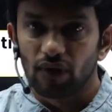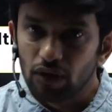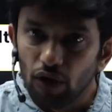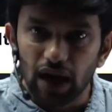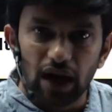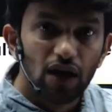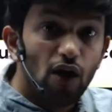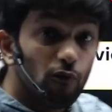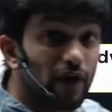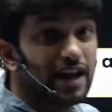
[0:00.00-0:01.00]
ஓகே
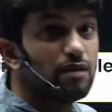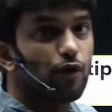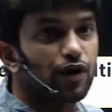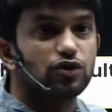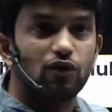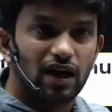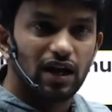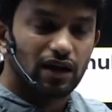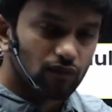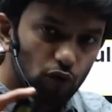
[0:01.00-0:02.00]
வெரி இம்பார்ட்டன்ட் சொல்லுவாங்கல்ல
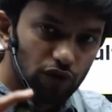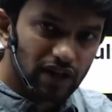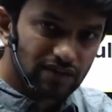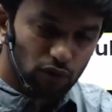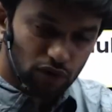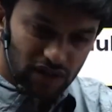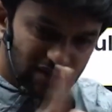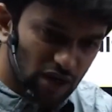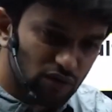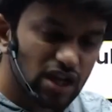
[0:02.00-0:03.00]
உன்னோட உன்னோட
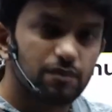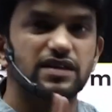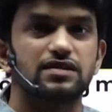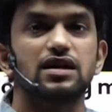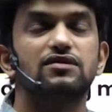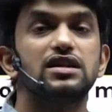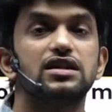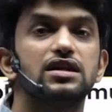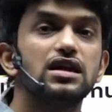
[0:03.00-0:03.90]
சரௌண்டிங் பசங்க வந்து